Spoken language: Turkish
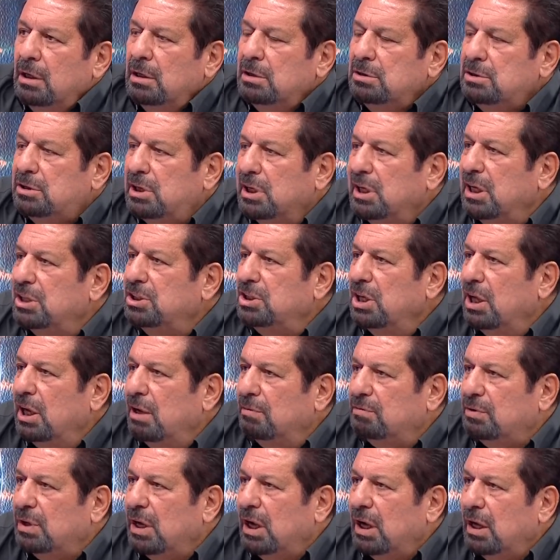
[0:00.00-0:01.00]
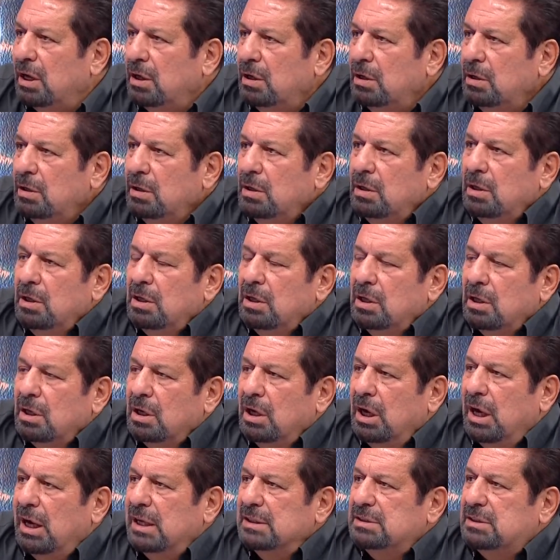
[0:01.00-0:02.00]
İşte geçen hafta
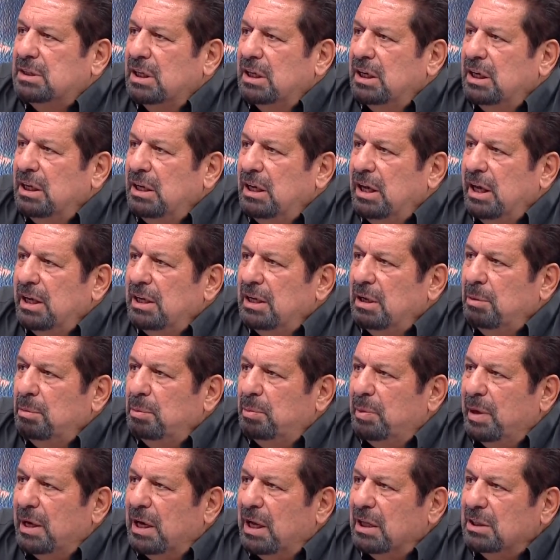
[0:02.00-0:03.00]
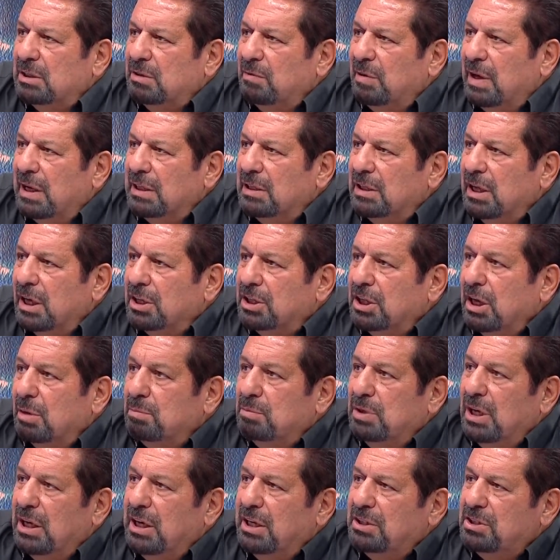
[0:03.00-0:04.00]
Galatasaray'ın lehine bir penaltı verdi hakem.
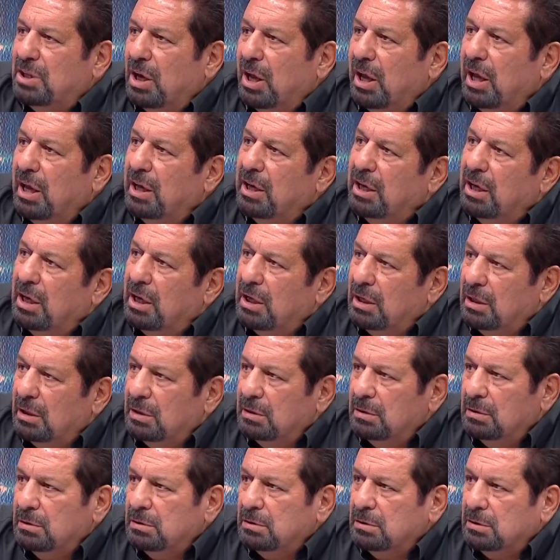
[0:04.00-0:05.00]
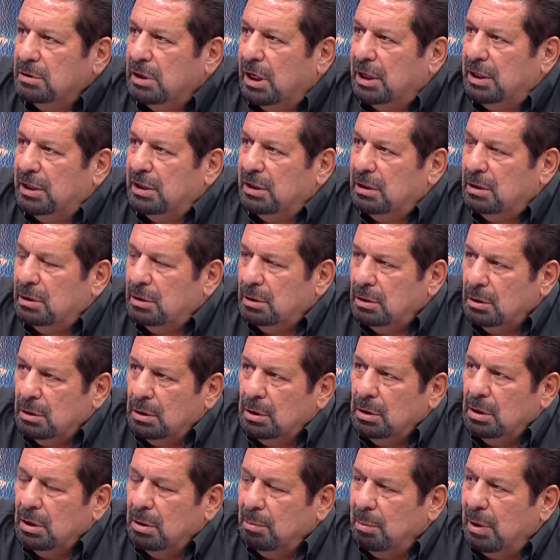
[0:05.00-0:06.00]
Gerisin geriye yani
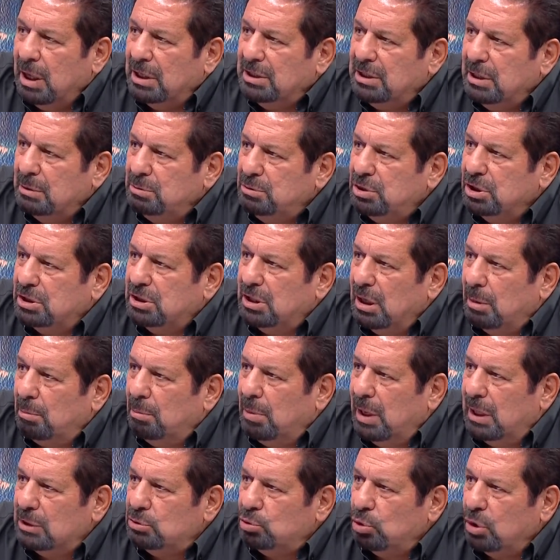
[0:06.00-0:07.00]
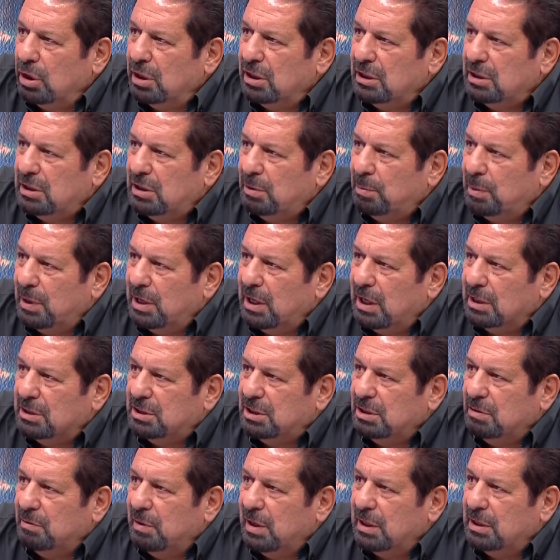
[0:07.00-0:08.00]
Bademcik'ten Basur'a gitti
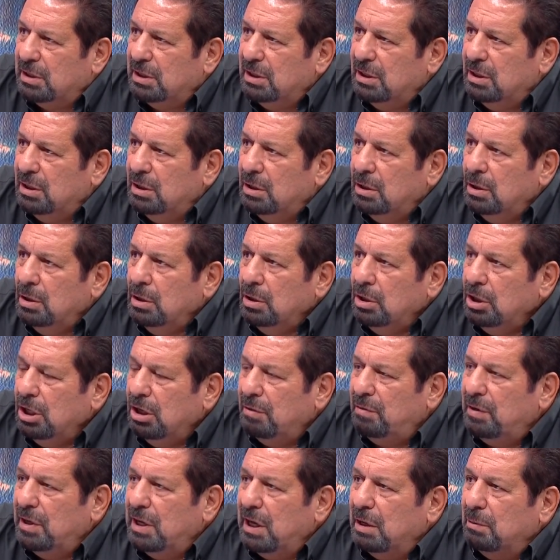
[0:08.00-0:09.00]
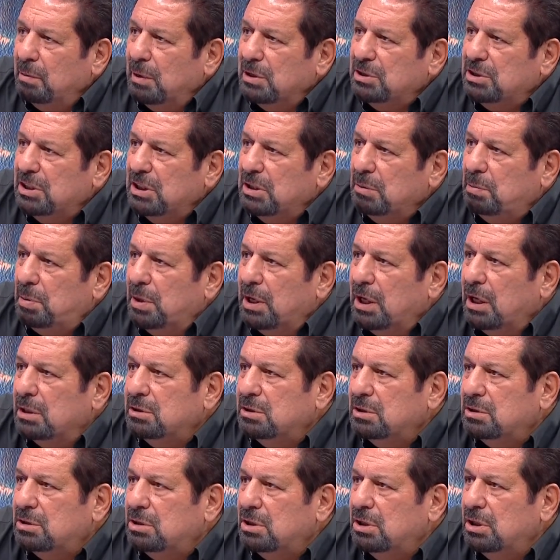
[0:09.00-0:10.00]
penaltıyı verdi. Ve Fenerbahçe'nin
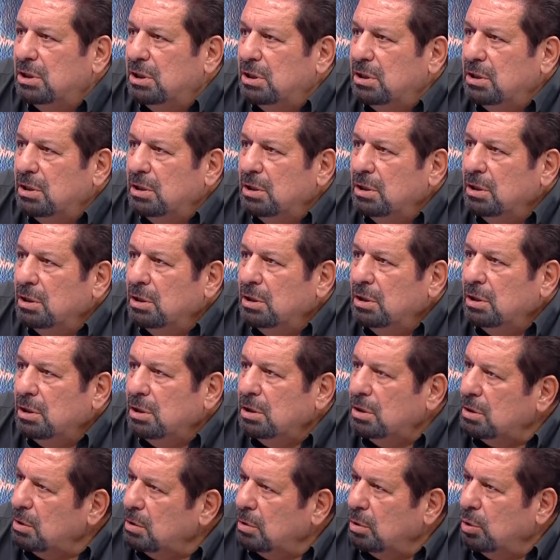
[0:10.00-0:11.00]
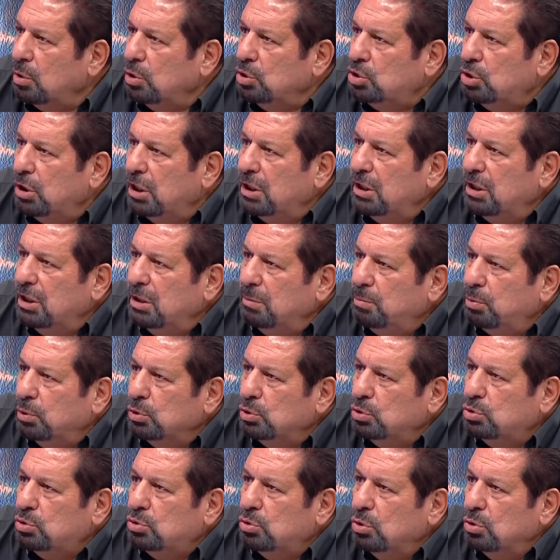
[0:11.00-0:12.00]
penaltısı şeyi
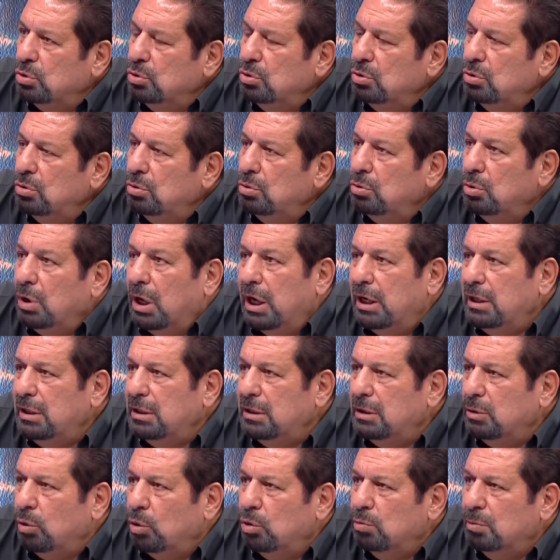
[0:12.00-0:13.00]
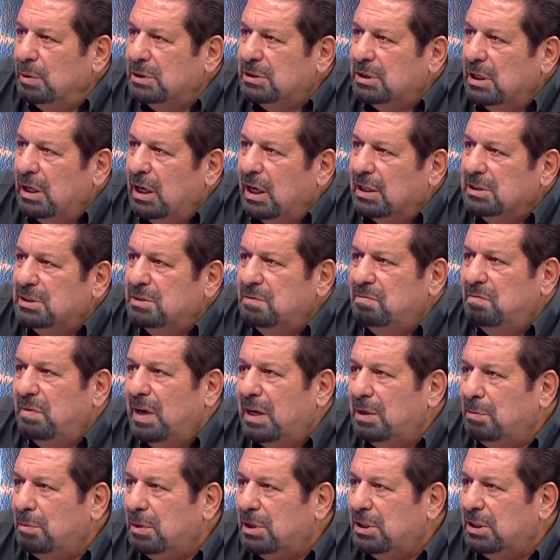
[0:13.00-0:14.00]
pozisyonu aynı olması lazım
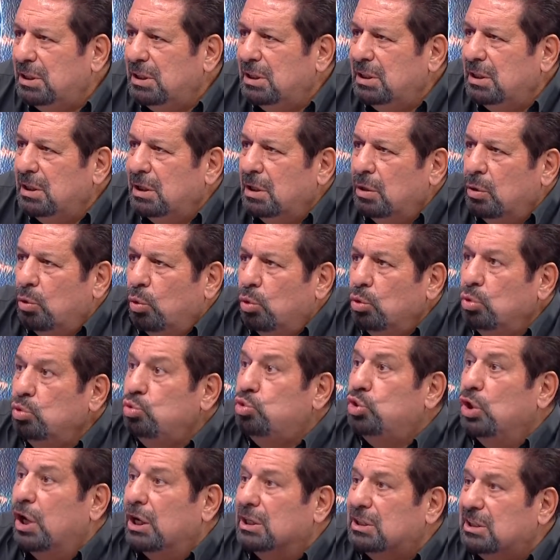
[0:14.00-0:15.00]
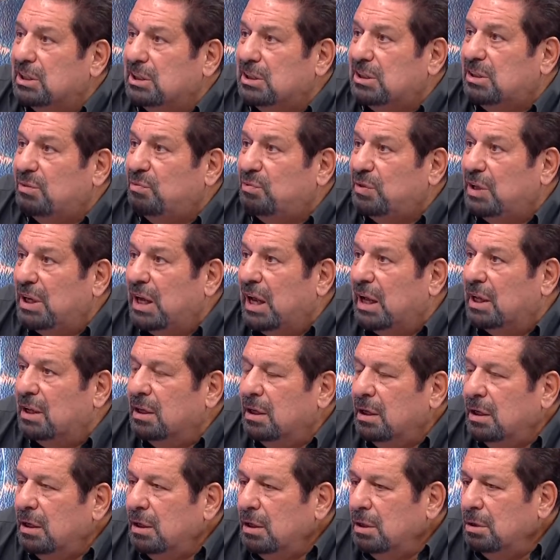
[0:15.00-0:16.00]
vermedi. Oyuncu atıldı filan.
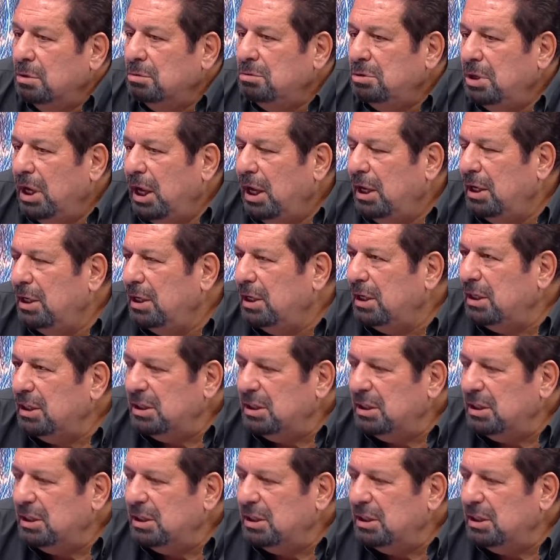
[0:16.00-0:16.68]
Yani